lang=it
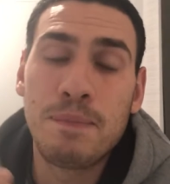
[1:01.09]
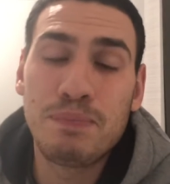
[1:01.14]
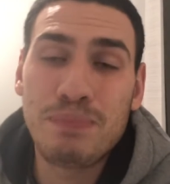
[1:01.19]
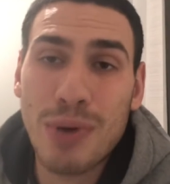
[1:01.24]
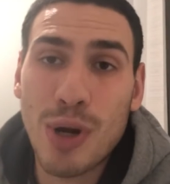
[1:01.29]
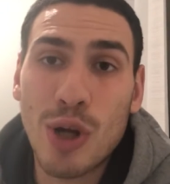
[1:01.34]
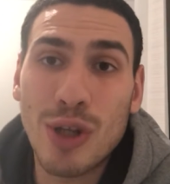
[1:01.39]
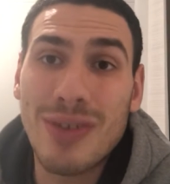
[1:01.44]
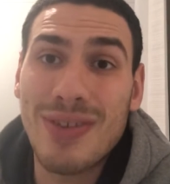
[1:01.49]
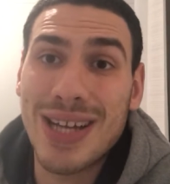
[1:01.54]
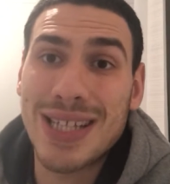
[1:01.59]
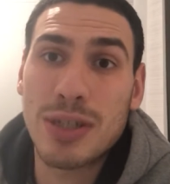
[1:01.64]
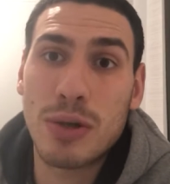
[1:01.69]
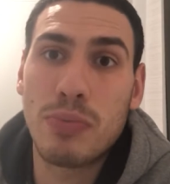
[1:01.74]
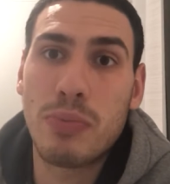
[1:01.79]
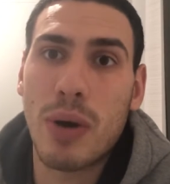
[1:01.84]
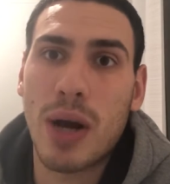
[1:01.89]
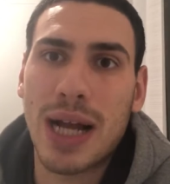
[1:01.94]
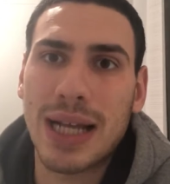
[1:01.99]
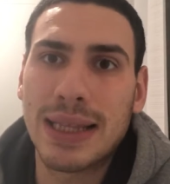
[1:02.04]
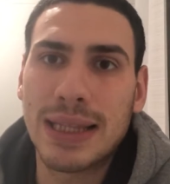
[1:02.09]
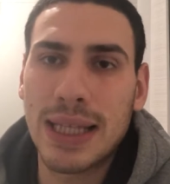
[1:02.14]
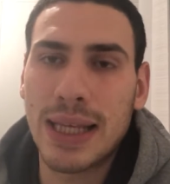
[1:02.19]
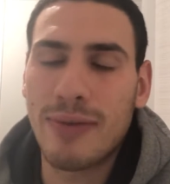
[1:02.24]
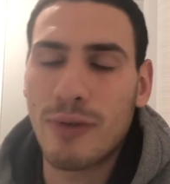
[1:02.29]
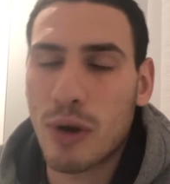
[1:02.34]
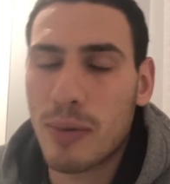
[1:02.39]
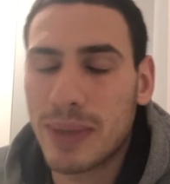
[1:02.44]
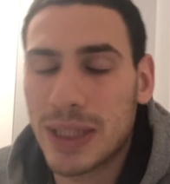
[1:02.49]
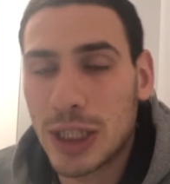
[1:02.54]
però devi essere un po'
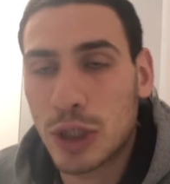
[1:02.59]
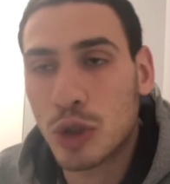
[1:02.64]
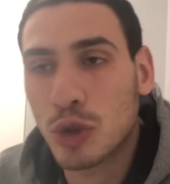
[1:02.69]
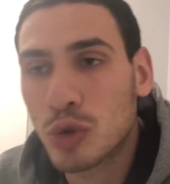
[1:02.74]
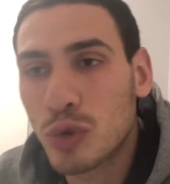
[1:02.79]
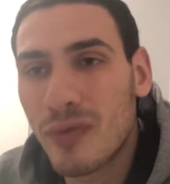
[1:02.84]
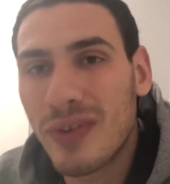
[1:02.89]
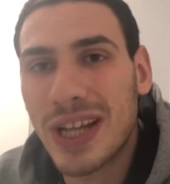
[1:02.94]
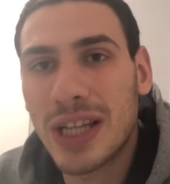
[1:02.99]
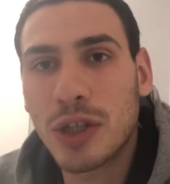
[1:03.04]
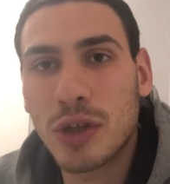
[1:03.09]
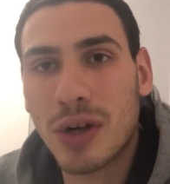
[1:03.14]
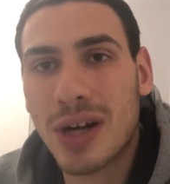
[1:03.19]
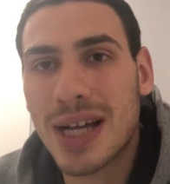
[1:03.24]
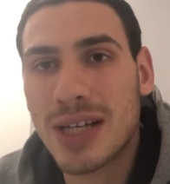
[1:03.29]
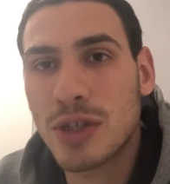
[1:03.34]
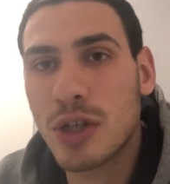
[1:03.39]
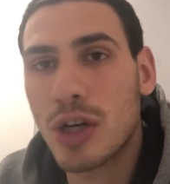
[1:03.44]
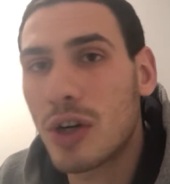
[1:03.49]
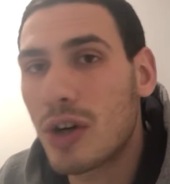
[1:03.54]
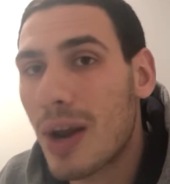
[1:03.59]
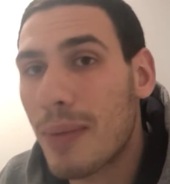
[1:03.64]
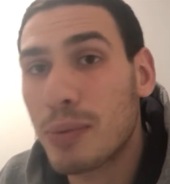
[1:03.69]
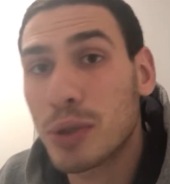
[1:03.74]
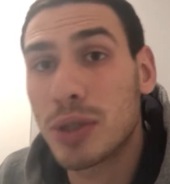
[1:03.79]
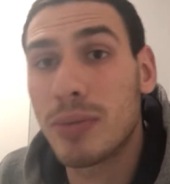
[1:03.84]
cattivo, come detto, su 20 occasioni non è